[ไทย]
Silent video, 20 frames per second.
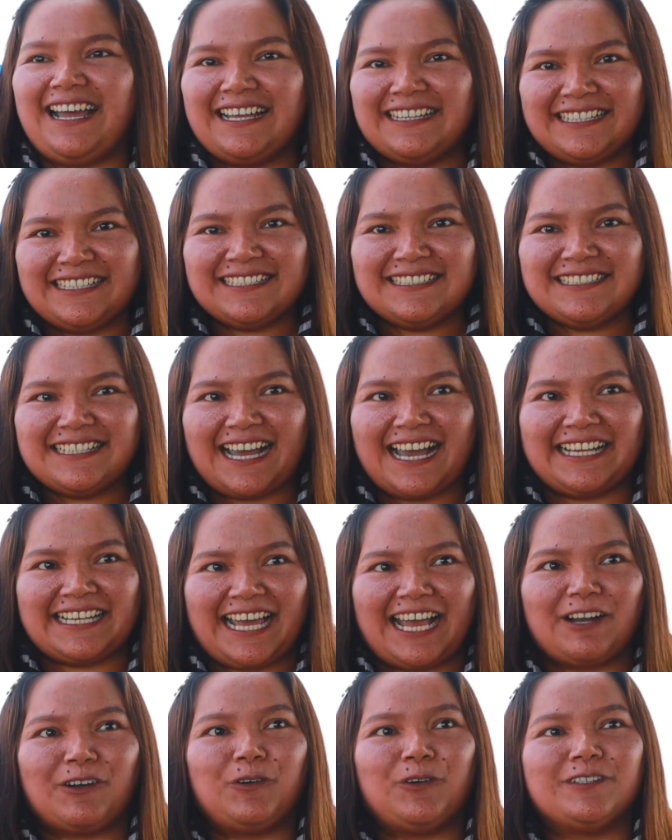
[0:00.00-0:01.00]
อันนี้คืออ
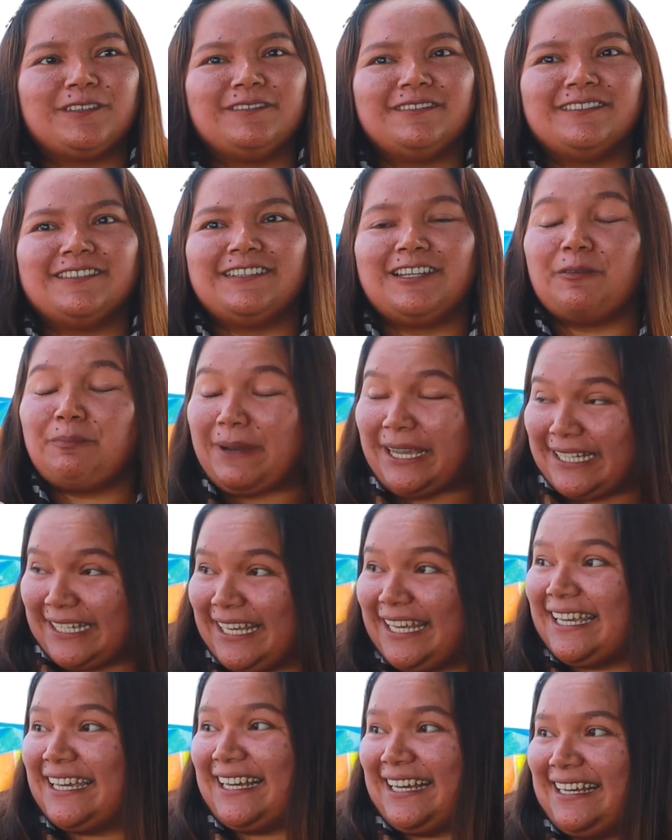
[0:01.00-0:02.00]
นาคตเราไป
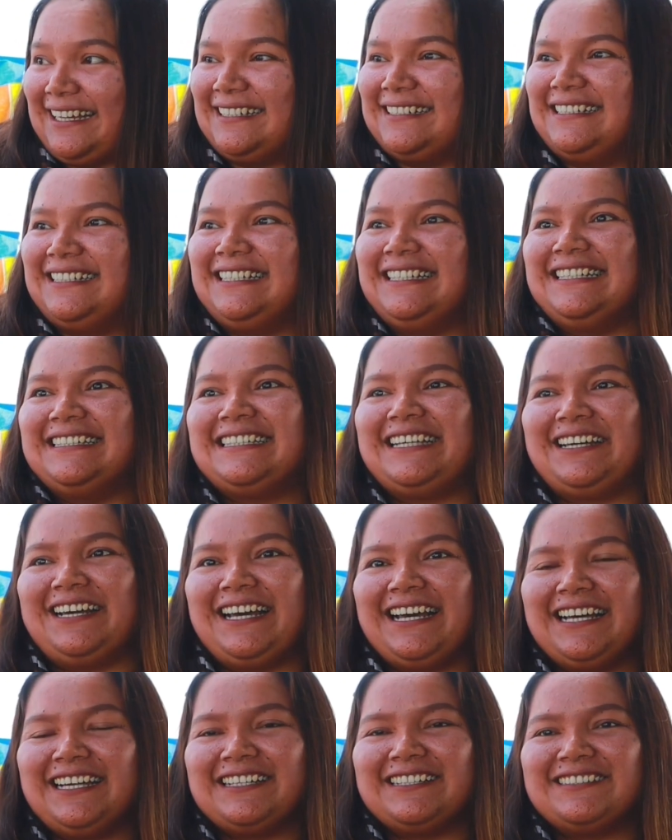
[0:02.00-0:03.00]
แน่ค่ะแต่
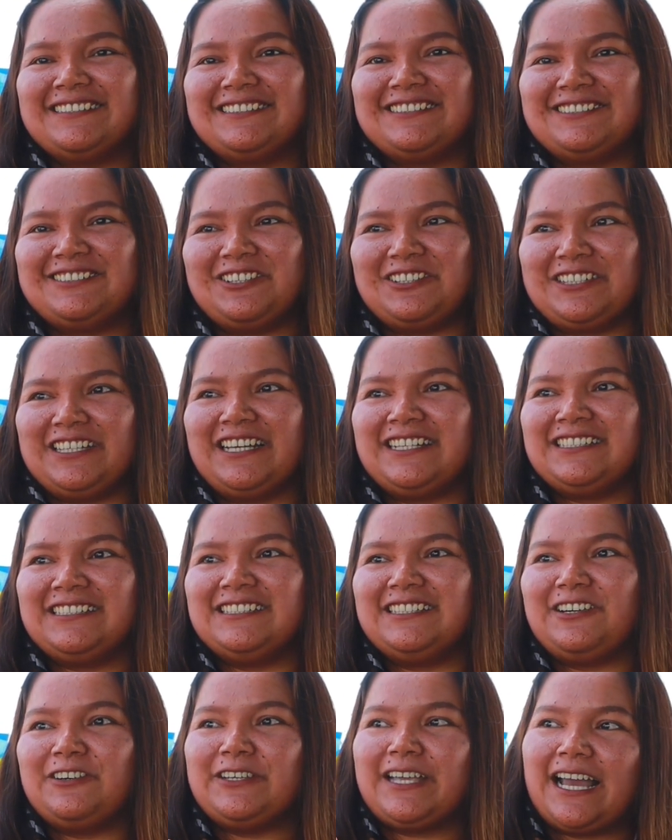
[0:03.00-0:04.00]
ถ้าตอนนี้
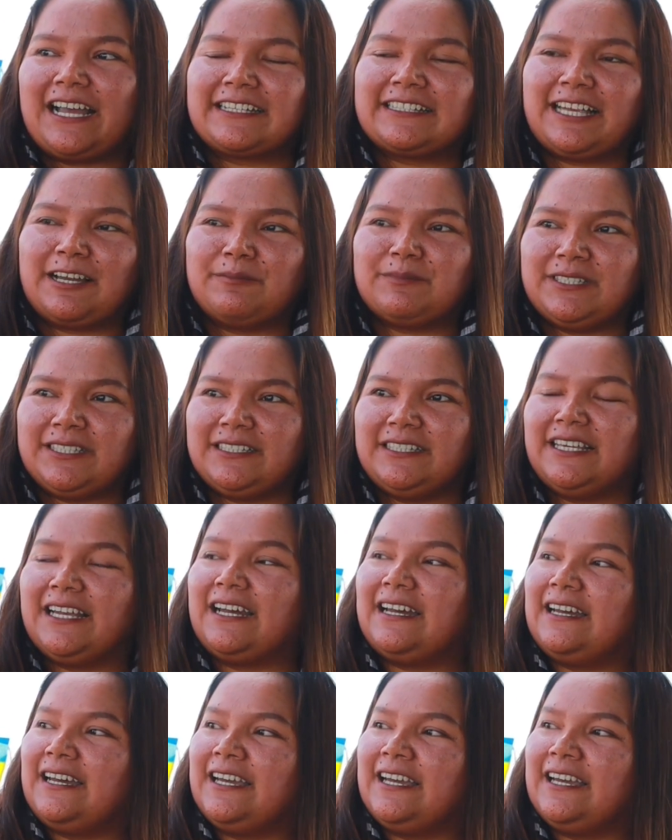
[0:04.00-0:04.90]
คือเราอยากทำที่เนี่ย